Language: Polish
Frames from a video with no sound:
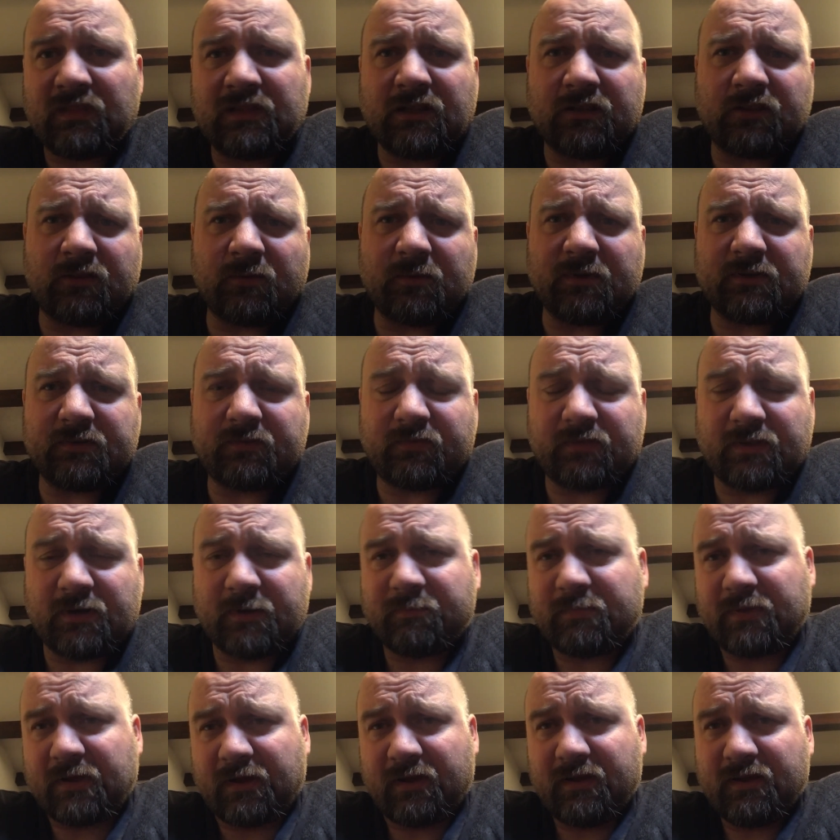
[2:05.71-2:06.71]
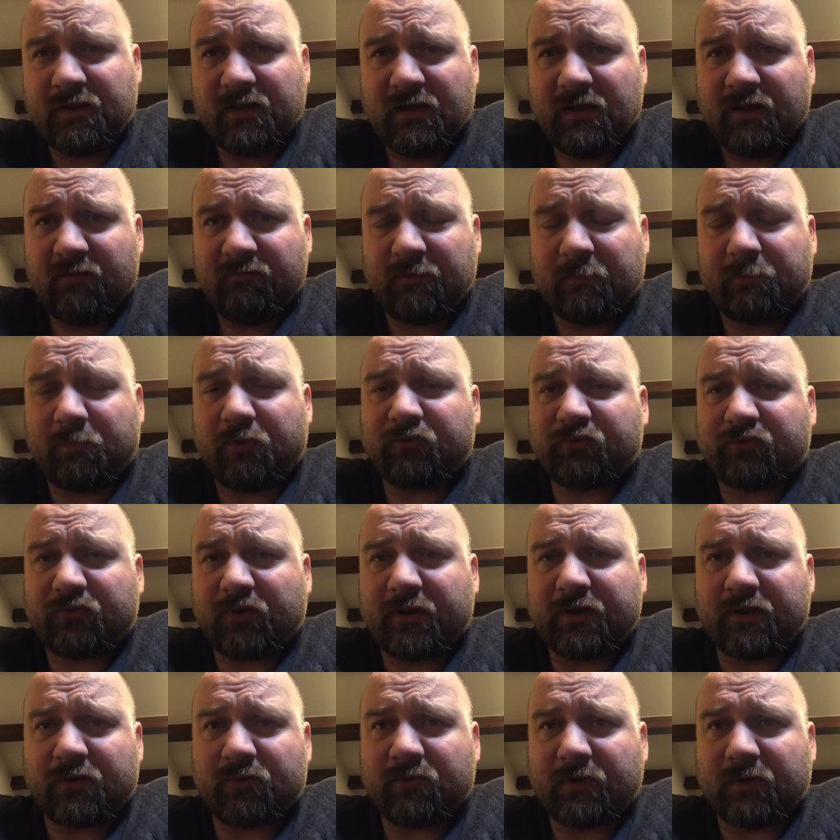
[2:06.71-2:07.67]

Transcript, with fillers: Natomiast w trybie wypożyczania